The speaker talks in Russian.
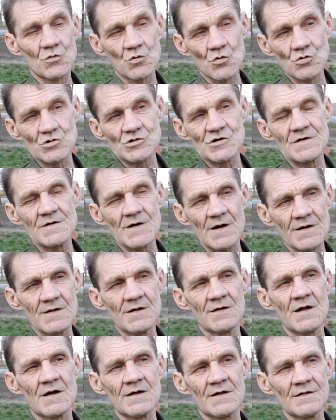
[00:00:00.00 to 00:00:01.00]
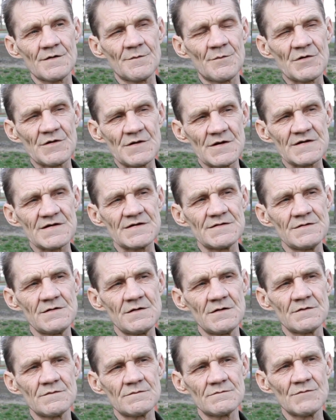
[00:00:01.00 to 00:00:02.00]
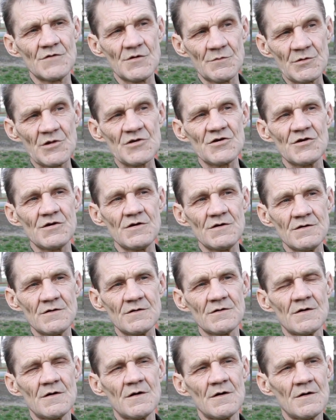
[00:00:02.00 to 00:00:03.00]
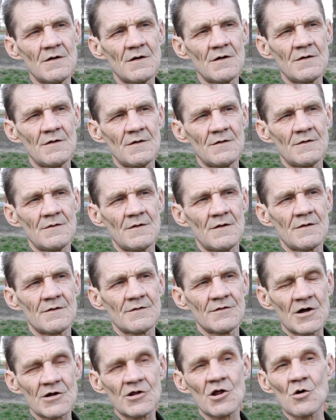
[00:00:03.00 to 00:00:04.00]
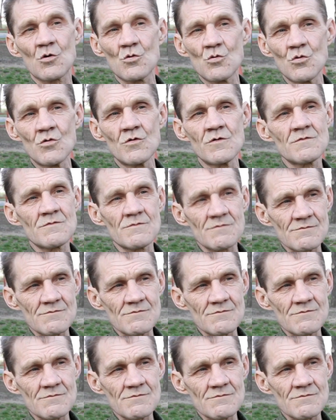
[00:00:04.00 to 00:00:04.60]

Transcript: Тоже координаты приносили неплохие на таку.